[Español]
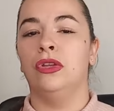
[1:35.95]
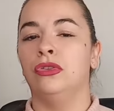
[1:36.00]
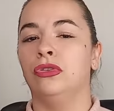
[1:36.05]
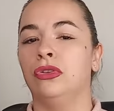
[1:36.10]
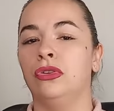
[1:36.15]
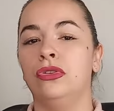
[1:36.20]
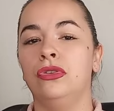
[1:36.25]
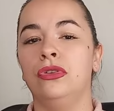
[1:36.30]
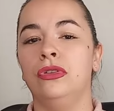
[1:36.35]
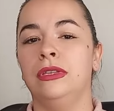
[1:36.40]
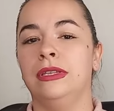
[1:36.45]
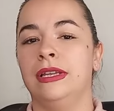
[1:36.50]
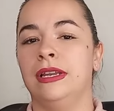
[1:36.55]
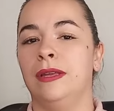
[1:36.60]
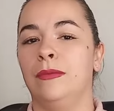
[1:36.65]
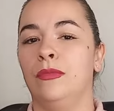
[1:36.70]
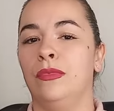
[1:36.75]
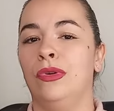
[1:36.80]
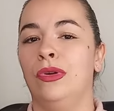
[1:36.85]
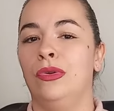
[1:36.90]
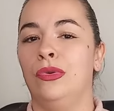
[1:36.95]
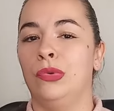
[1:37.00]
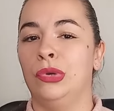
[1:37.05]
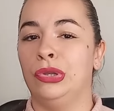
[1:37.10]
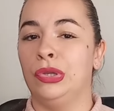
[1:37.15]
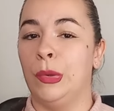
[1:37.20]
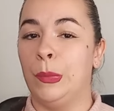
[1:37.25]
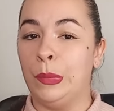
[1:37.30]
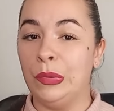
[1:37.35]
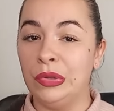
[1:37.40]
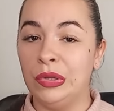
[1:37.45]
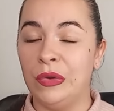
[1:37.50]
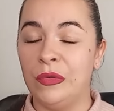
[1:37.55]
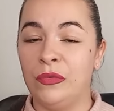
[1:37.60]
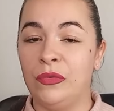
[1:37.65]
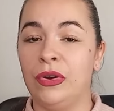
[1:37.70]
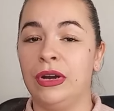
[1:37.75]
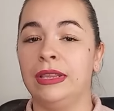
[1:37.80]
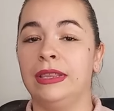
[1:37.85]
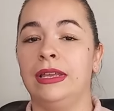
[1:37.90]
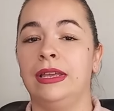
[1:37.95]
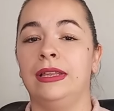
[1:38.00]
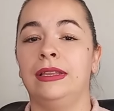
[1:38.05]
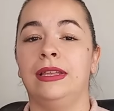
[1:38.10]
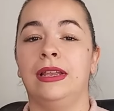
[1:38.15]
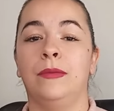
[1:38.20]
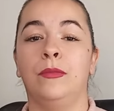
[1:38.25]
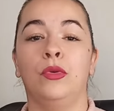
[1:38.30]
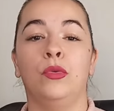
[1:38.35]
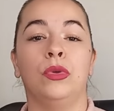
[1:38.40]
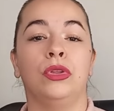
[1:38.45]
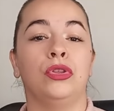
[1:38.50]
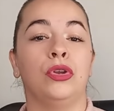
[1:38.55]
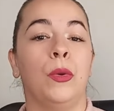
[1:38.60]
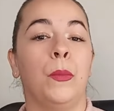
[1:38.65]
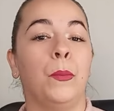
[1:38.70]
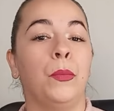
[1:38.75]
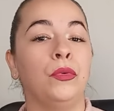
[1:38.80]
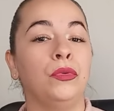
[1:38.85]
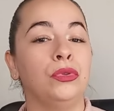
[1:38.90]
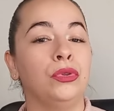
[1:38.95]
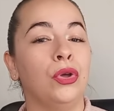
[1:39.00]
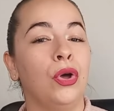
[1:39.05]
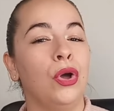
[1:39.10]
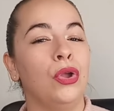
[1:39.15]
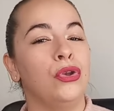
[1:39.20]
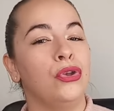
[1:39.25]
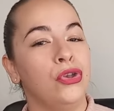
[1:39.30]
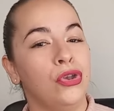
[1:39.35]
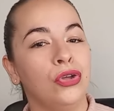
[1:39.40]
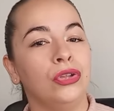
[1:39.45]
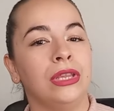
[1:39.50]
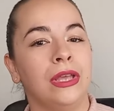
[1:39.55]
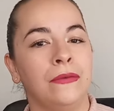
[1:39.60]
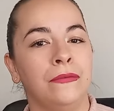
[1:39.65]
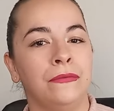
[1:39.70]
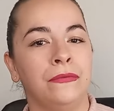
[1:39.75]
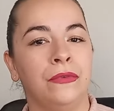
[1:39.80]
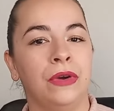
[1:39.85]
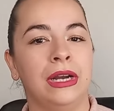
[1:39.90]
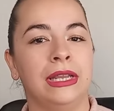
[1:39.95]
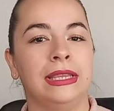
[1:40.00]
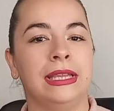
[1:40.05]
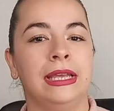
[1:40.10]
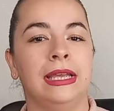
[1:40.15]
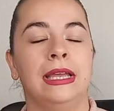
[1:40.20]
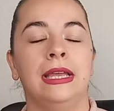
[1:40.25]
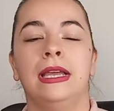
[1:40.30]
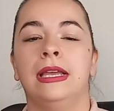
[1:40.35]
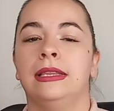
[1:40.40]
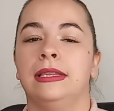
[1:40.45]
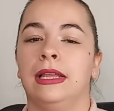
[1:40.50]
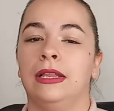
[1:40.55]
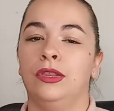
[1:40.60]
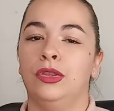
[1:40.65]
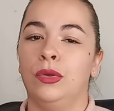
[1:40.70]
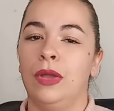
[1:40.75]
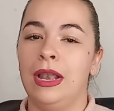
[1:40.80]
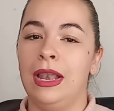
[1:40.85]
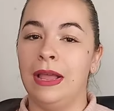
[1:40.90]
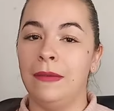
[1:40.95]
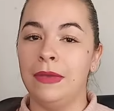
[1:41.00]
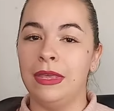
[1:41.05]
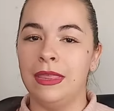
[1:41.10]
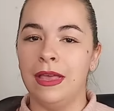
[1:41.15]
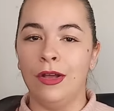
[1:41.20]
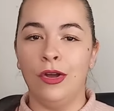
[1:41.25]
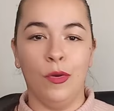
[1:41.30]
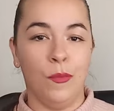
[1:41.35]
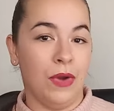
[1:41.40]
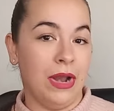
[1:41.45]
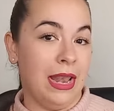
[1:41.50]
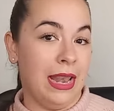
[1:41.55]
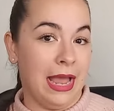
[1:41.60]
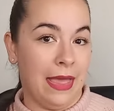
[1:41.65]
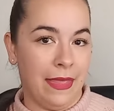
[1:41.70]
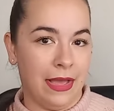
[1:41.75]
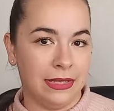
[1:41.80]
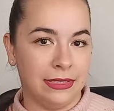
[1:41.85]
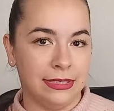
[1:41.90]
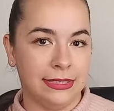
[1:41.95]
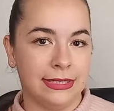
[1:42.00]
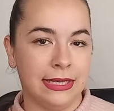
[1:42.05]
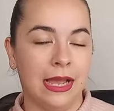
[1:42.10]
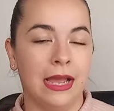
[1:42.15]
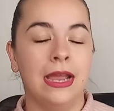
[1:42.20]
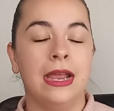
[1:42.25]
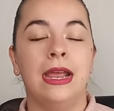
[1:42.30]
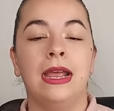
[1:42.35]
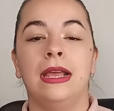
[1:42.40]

Todos tenemos nuestros puntos fuertes, tenemos nuestros puntos no tan fuertes, tanto en la vida como en la danza.